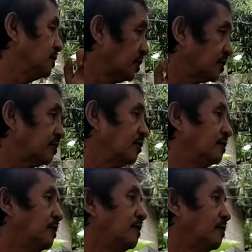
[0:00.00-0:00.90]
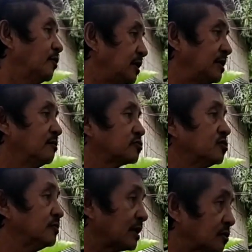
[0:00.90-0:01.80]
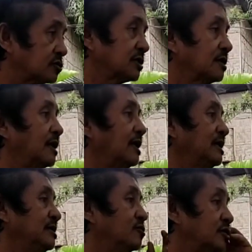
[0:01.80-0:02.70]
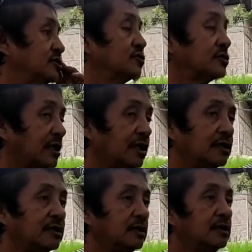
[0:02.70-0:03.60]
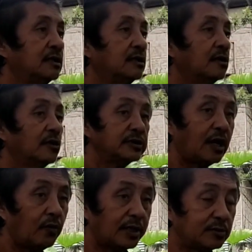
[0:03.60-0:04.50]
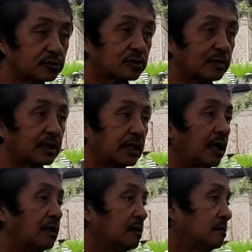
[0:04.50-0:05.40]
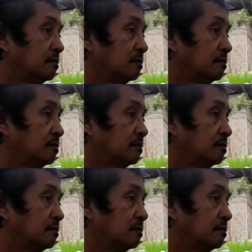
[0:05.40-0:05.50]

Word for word: Lord, mo, ni, mutuman ko sa imong gisulti. Unya, wani mo tamana.